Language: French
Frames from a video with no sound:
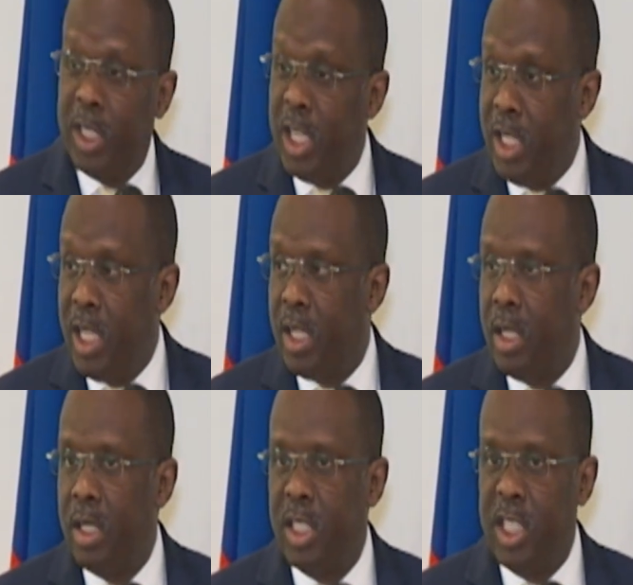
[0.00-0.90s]
technique,
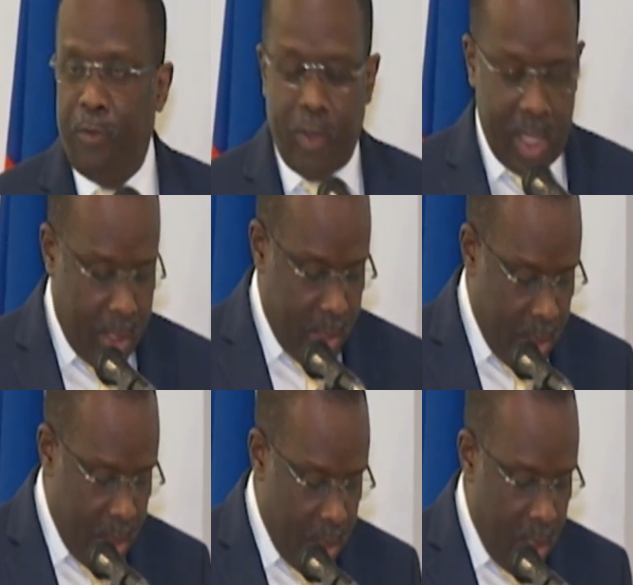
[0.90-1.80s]
CIFET,
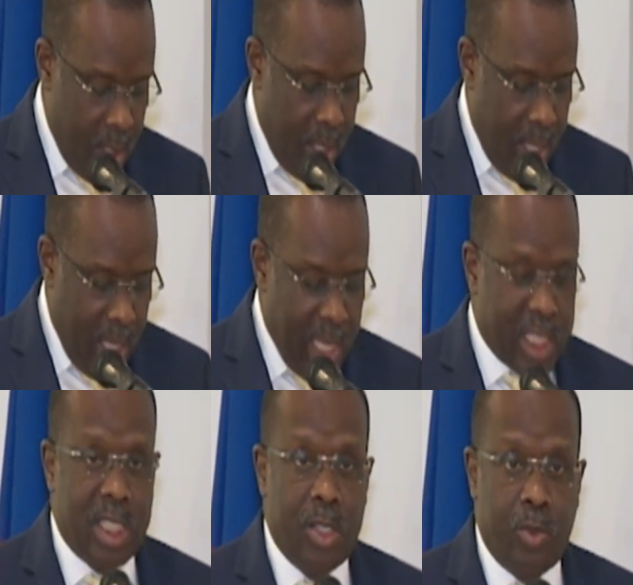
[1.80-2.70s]
et
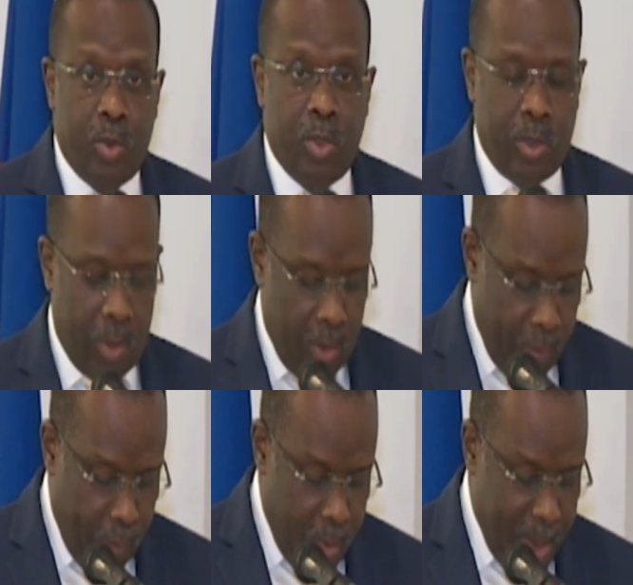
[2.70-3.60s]
l'Institut
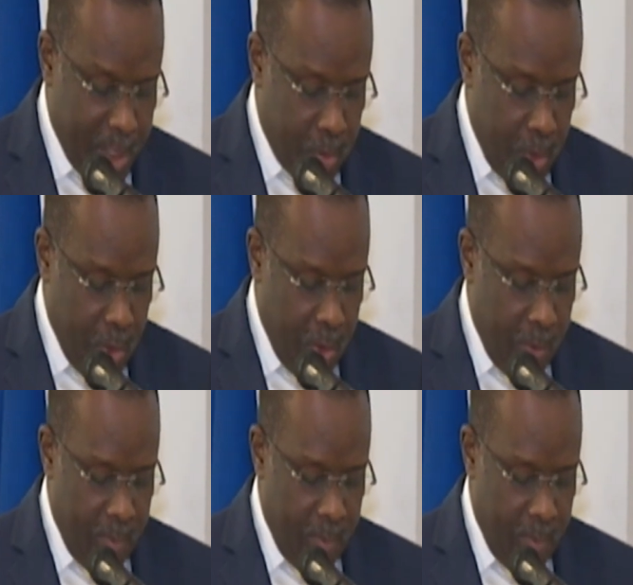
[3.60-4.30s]
de formation